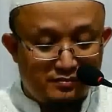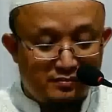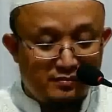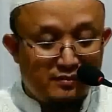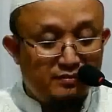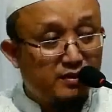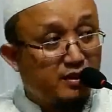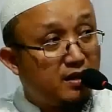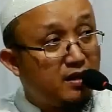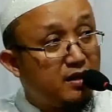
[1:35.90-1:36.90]

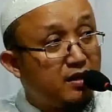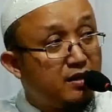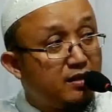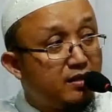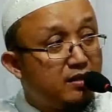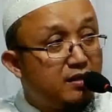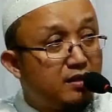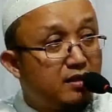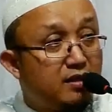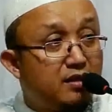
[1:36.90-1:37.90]
Maka
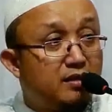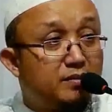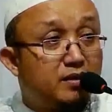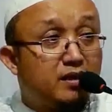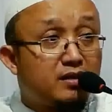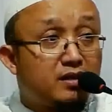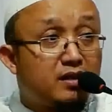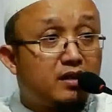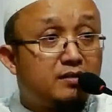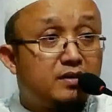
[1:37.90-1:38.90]
uh, beliau
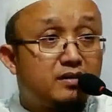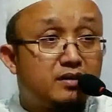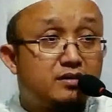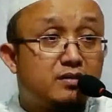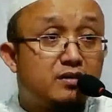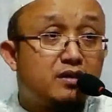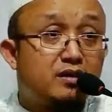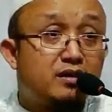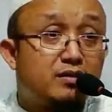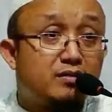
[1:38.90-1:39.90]
katakan bahasanya seorang yang
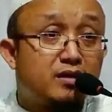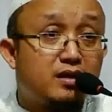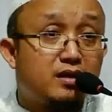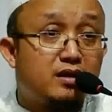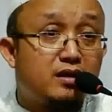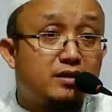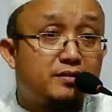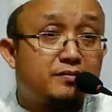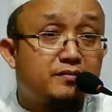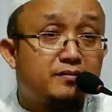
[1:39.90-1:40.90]
kona'ah
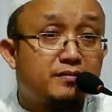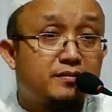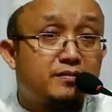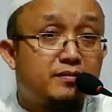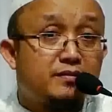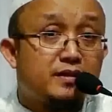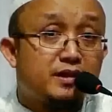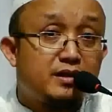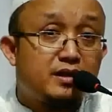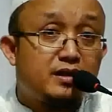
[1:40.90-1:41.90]

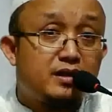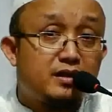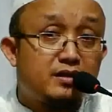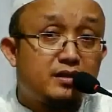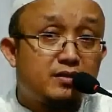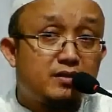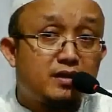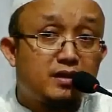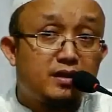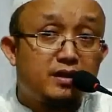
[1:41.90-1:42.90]
dengan harta orang
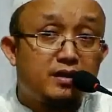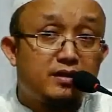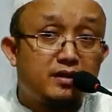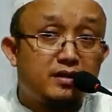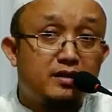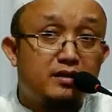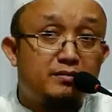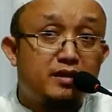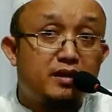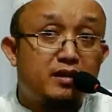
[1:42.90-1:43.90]
lain dan tidak
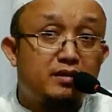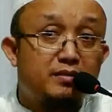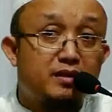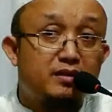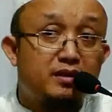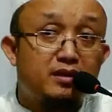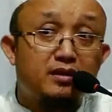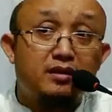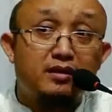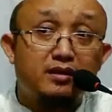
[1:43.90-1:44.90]
mengharapkannya
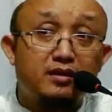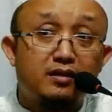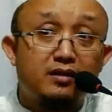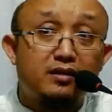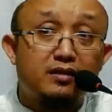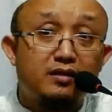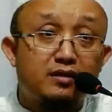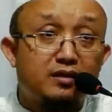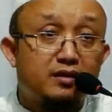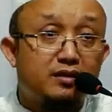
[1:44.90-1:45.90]

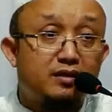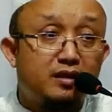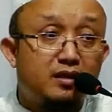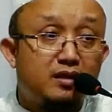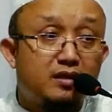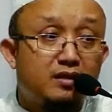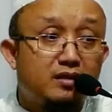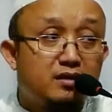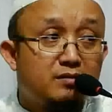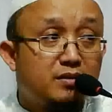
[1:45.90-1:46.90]
dan tidak
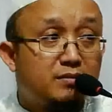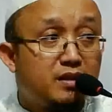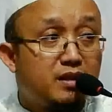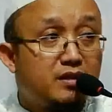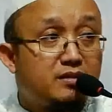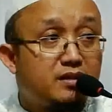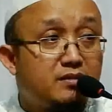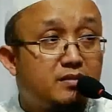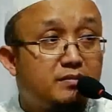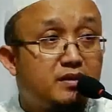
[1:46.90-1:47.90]
memelas dan
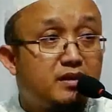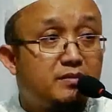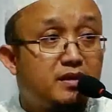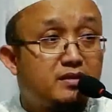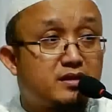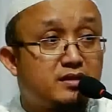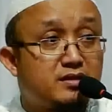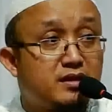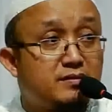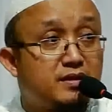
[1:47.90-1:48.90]
meminta belas
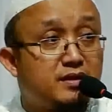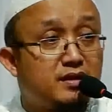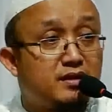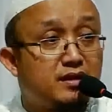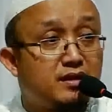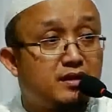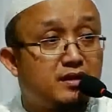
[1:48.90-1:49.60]
kasihan badannya.